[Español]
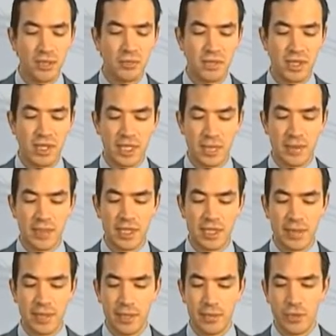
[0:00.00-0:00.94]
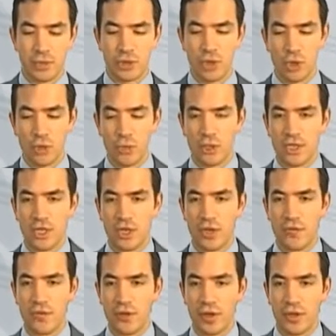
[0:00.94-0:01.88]
directamente veremos cómo es la
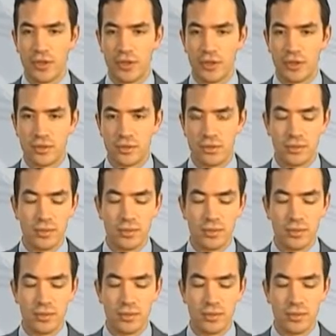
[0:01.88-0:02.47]
configuración